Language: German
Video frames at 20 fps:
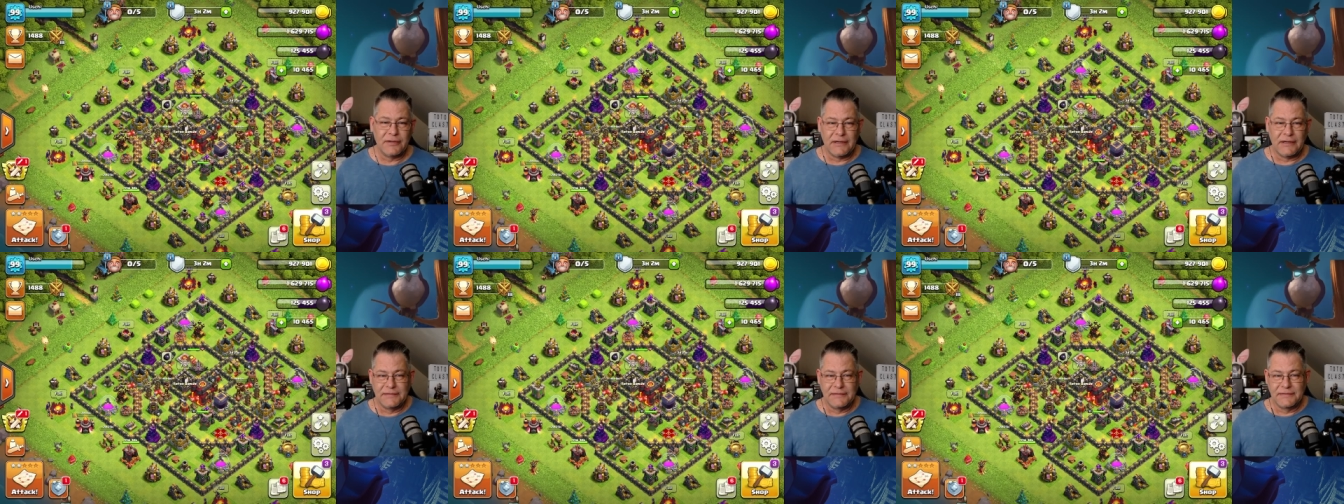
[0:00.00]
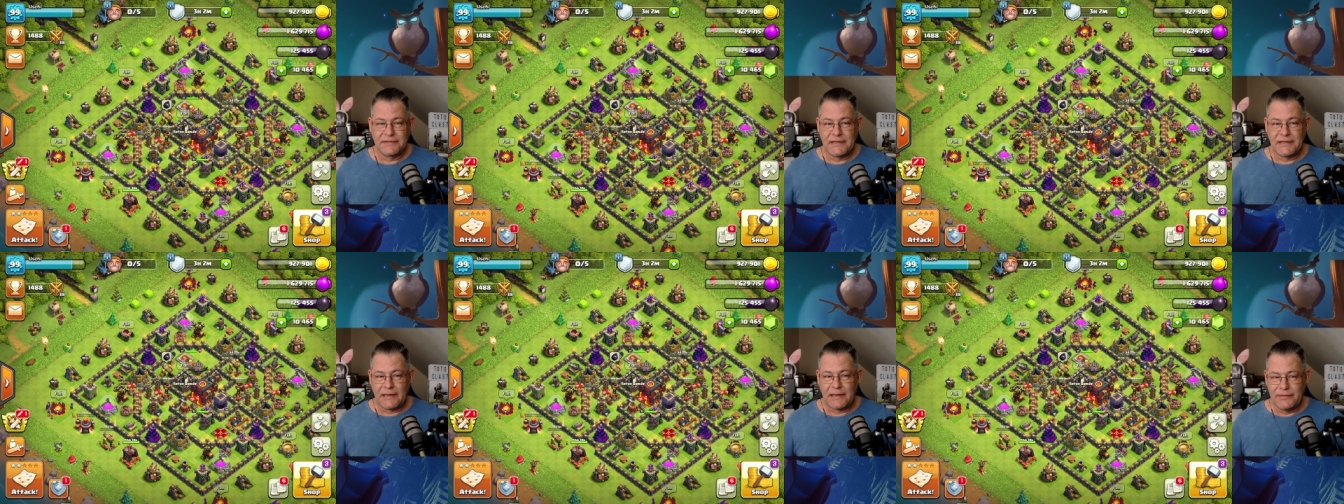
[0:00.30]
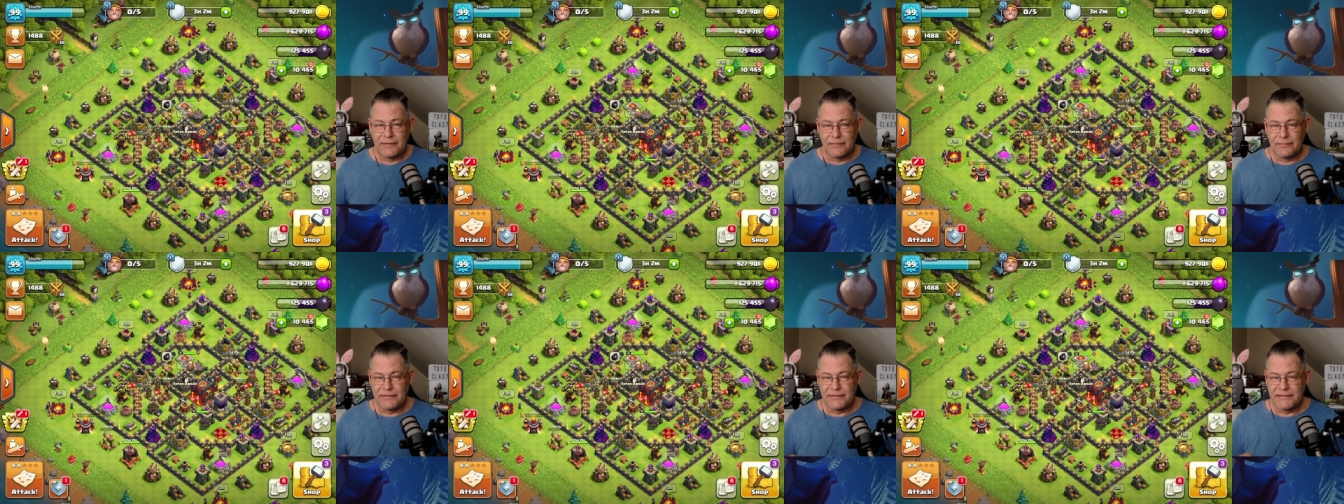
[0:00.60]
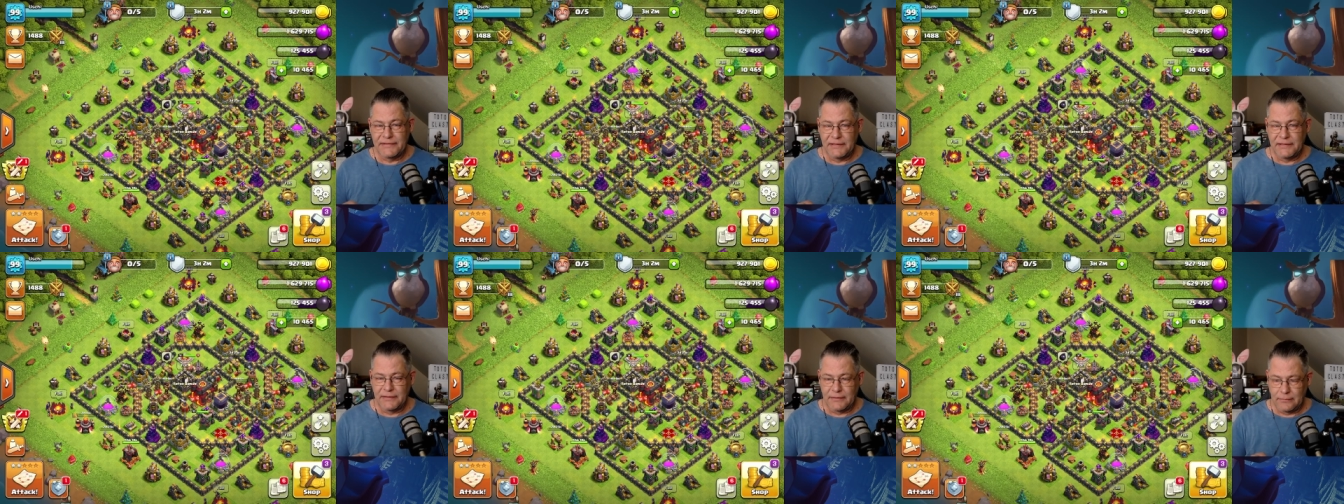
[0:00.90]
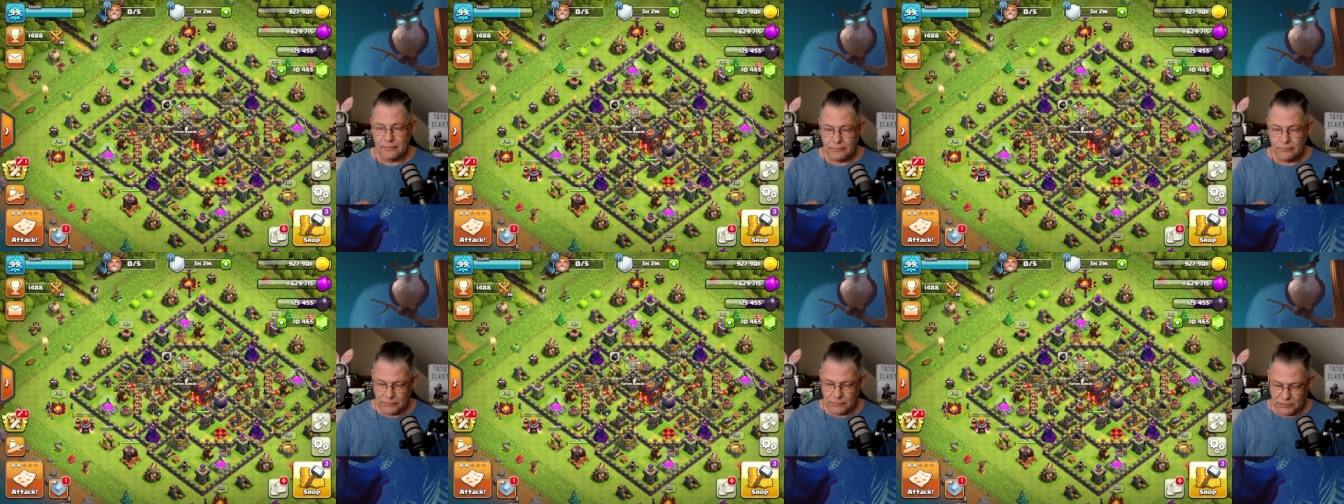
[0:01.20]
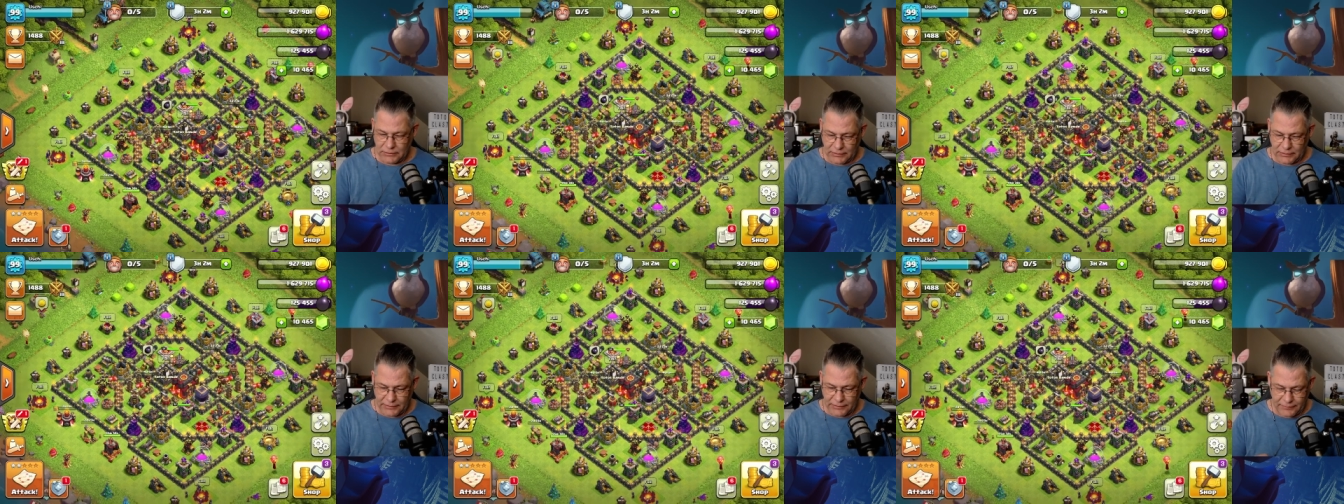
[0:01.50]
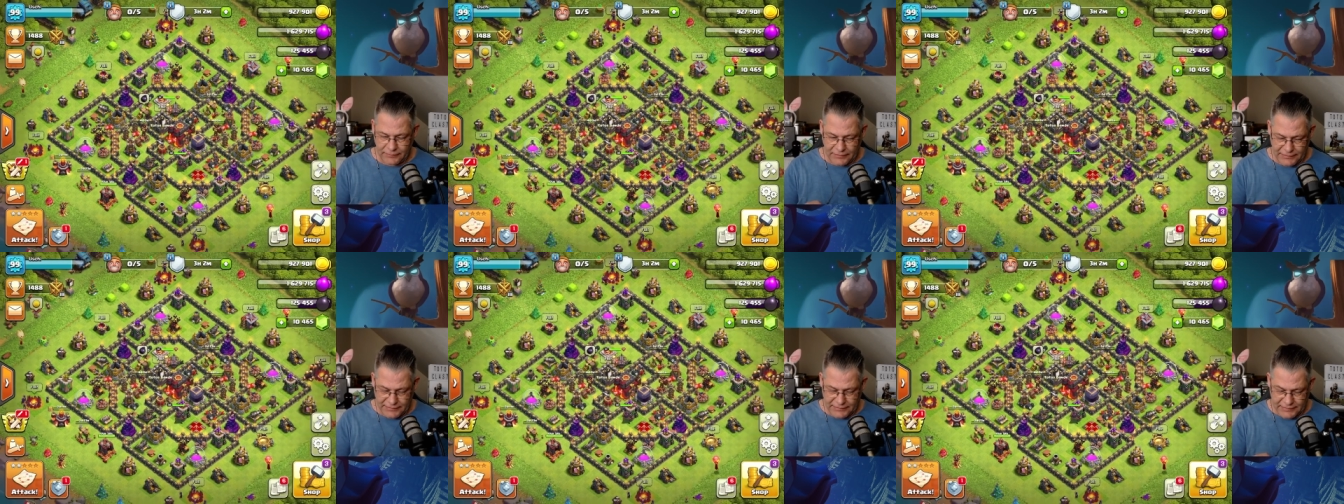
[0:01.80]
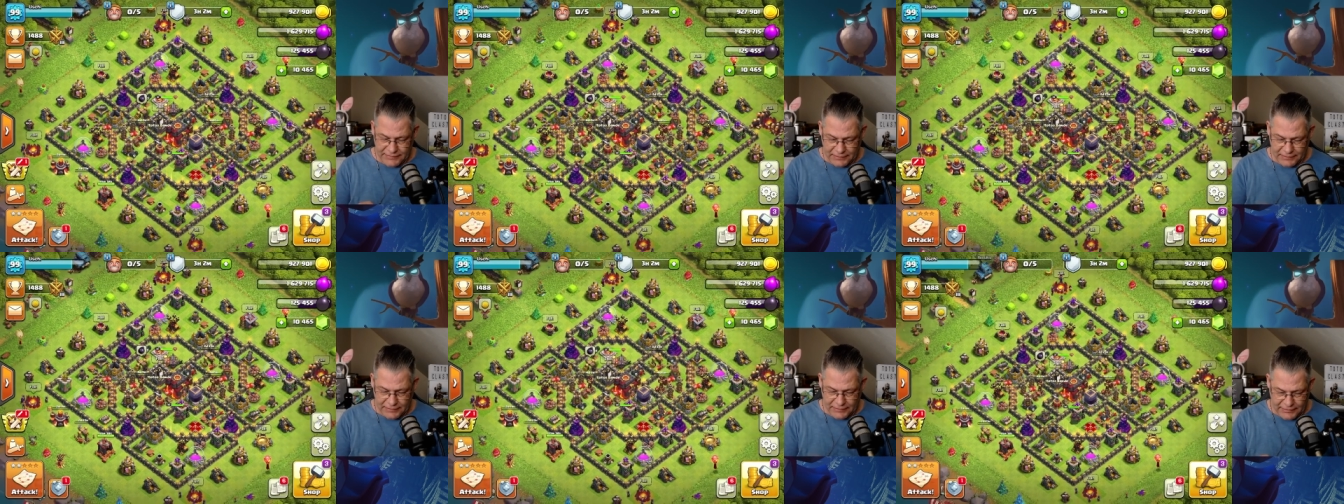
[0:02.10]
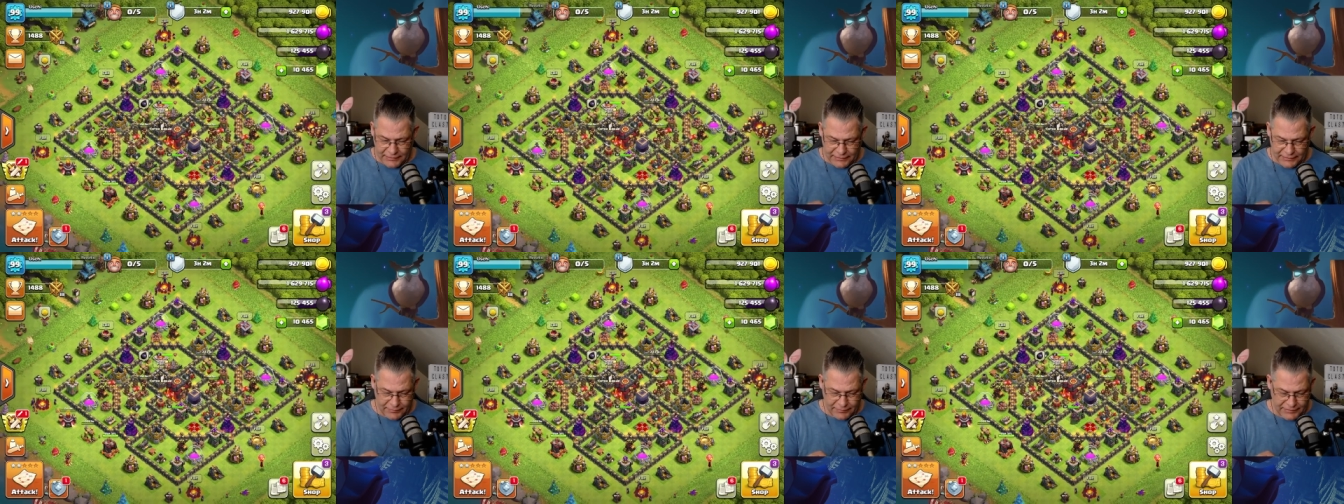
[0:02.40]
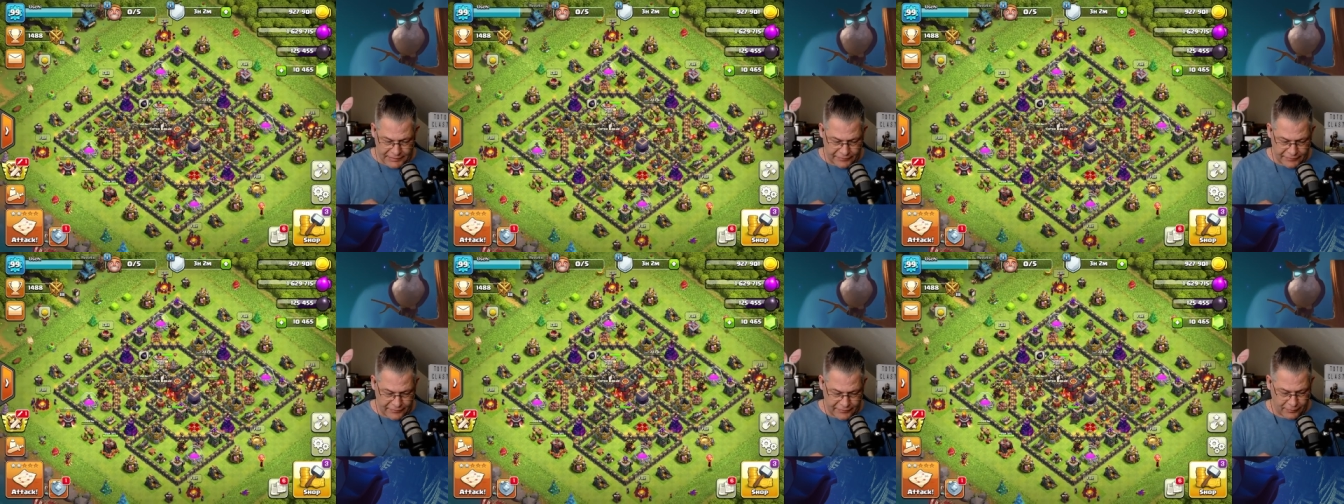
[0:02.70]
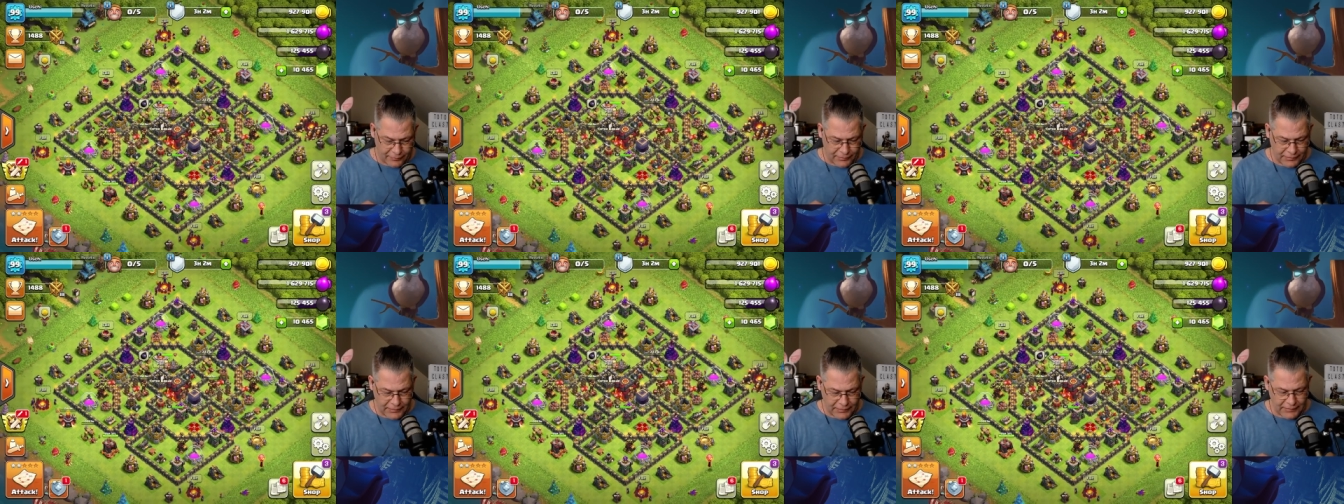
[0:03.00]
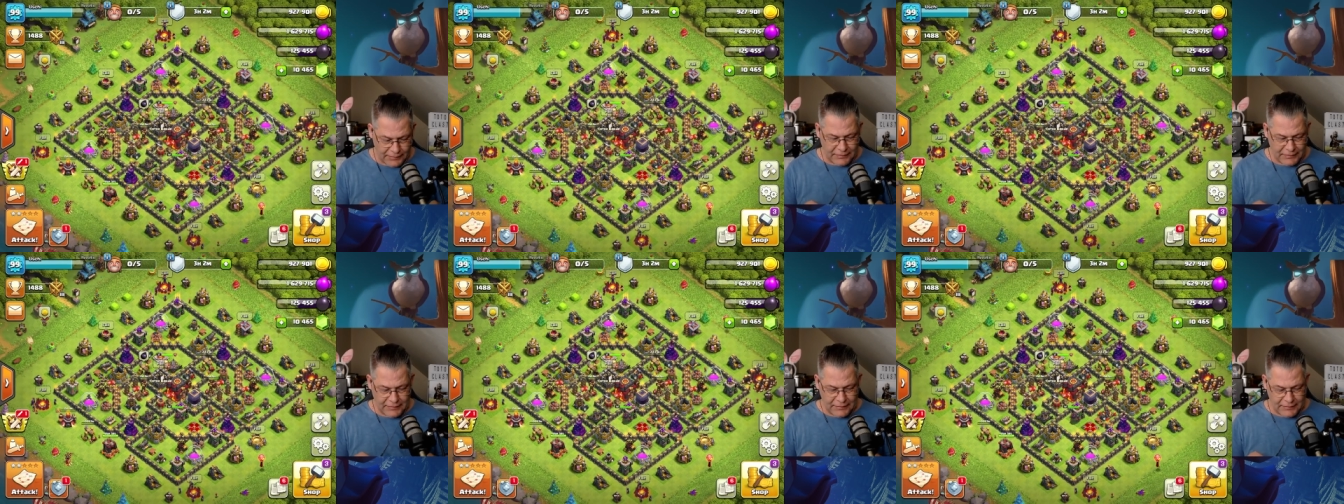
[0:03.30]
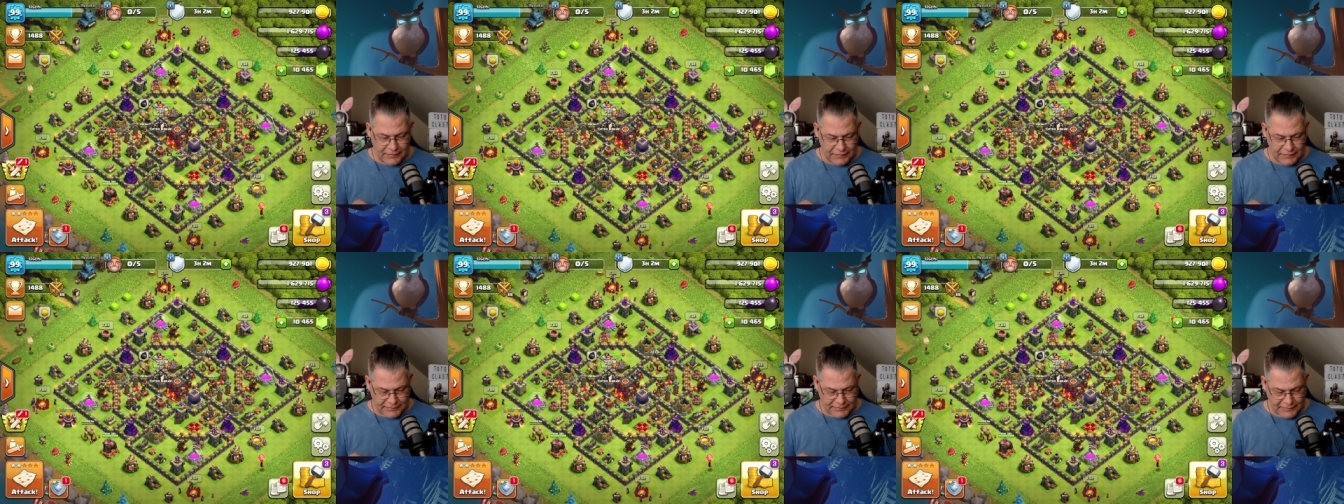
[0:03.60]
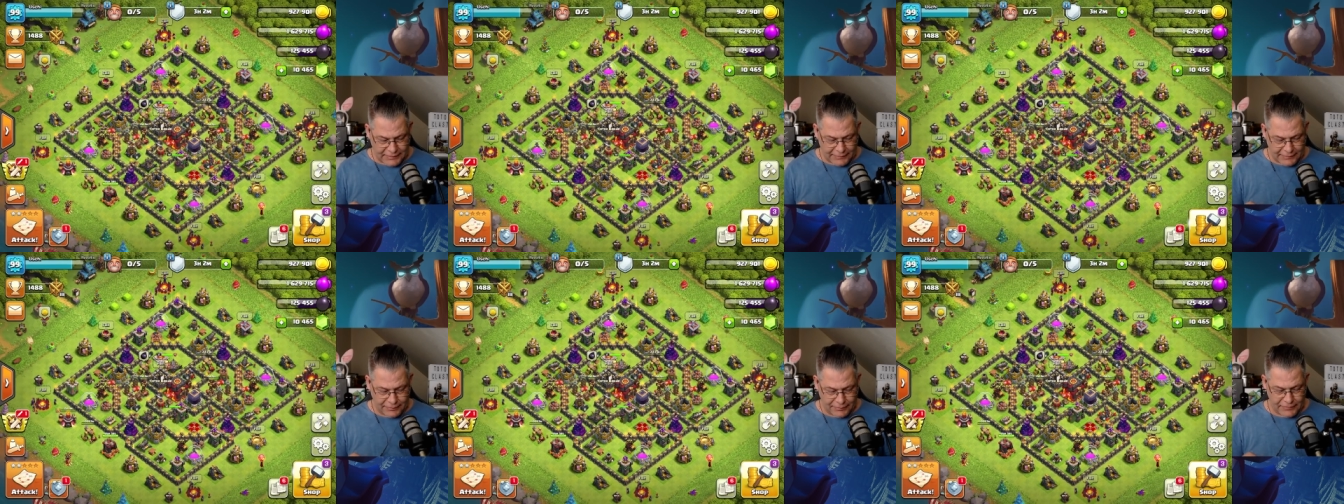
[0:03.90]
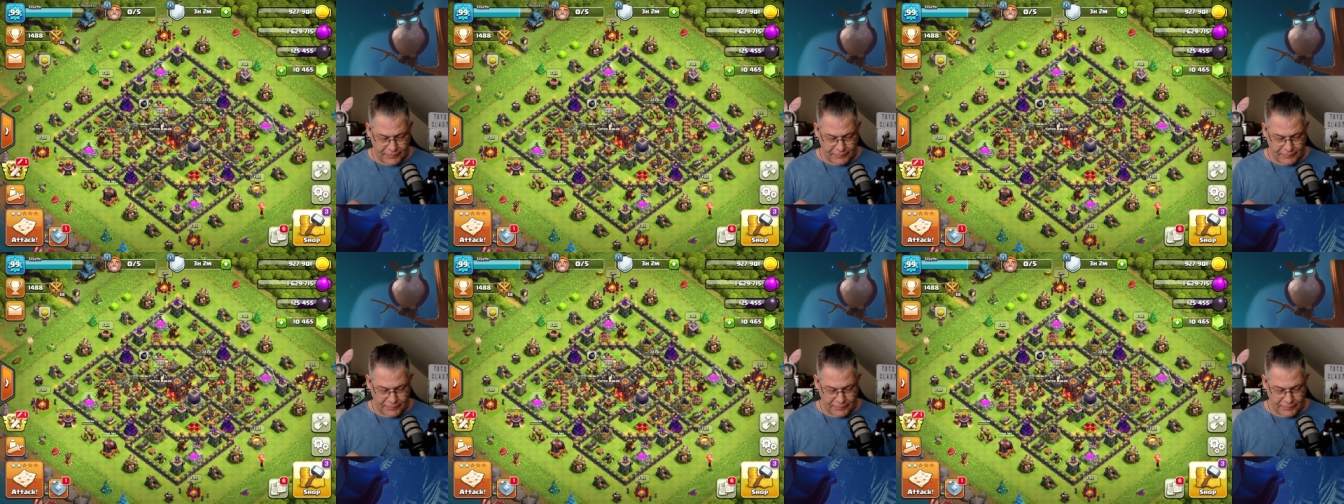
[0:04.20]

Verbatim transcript: Also es gab hier ein bisschen, na, ich will nicht sagen gerade Beef, aber es gab hier